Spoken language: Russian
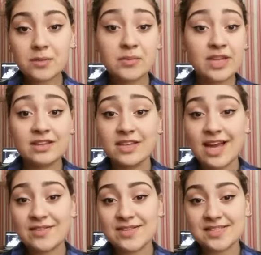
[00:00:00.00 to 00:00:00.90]
Мне
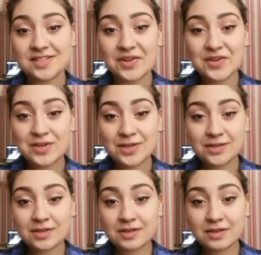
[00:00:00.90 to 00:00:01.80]
нравится,
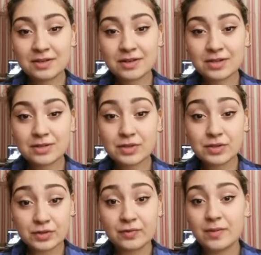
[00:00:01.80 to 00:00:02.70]

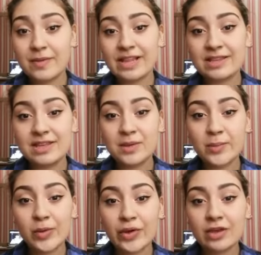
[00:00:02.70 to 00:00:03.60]
что вы больны не
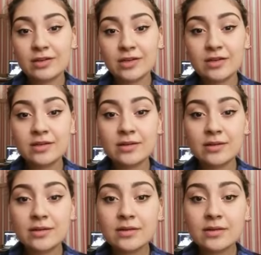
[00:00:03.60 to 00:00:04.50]
мной.
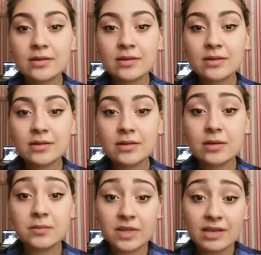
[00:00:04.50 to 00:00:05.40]

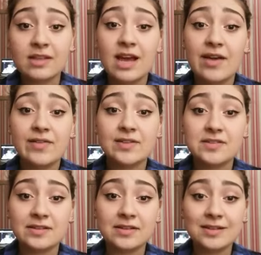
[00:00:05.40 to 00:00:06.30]
Мне
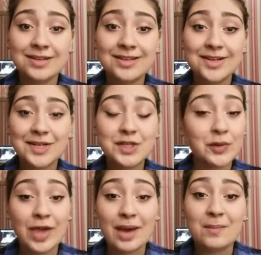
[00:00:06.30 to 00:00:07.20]
нравится,
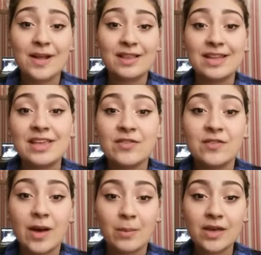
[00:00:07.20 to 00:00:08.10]
что я больна не
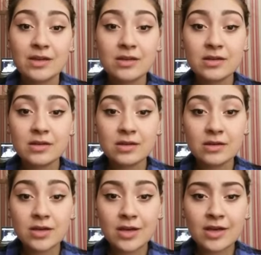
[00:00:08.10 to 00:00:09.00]
вами.
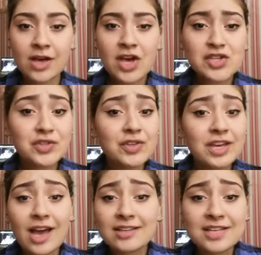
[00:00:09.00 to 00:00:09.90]
Что
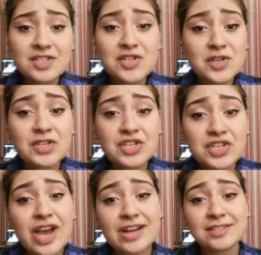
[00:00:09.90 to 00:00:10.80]
никогда тяжелый
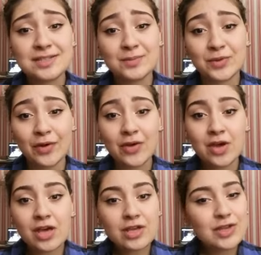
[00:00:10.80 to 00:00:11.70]
шар земной
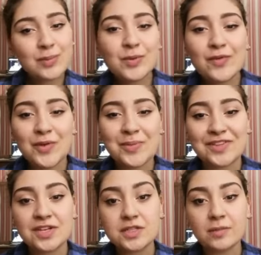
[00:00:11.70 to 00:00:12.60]
не плывет под
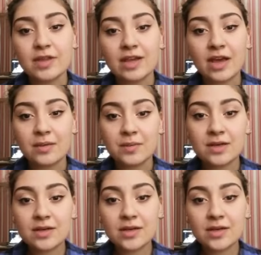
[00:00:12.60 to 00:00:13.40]
нашими ногами.